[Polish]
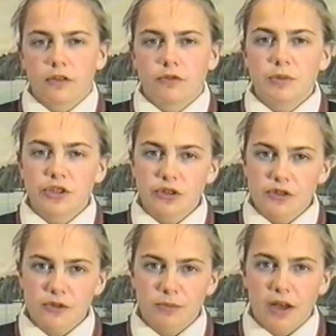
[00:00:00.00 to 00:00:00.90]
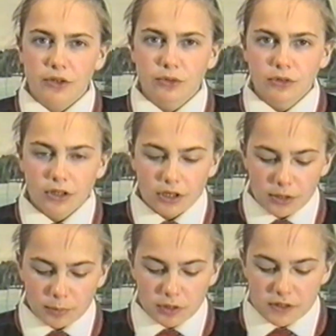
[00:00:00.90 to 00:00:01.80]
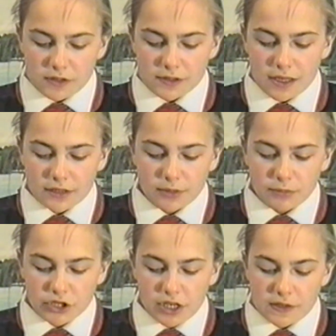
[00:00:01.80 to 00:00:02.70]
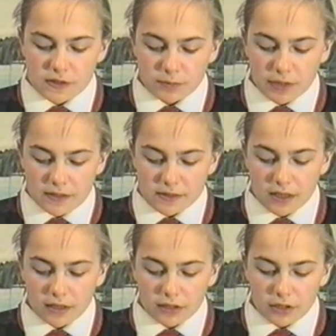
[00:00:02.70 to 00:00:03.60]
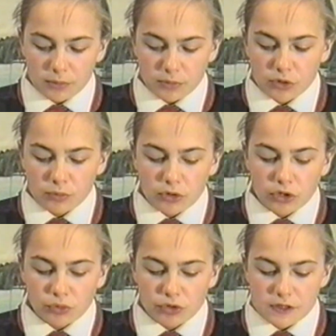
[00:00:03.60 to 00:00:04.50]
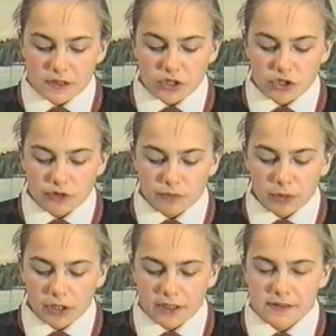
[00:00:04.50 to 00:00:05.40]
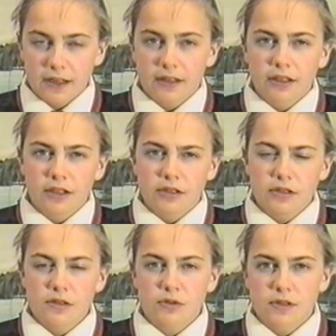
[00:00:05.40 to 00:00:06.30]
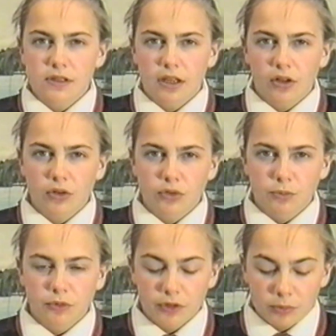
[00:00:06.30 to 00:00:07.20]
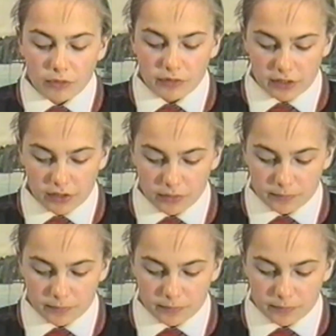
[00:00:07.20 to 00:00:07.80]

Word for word: W miesiącu maju po raz ostatni mieszkańcy miasta będą mogli uczestniczyć w projekcjach dyskusyjnego klubu filmowego.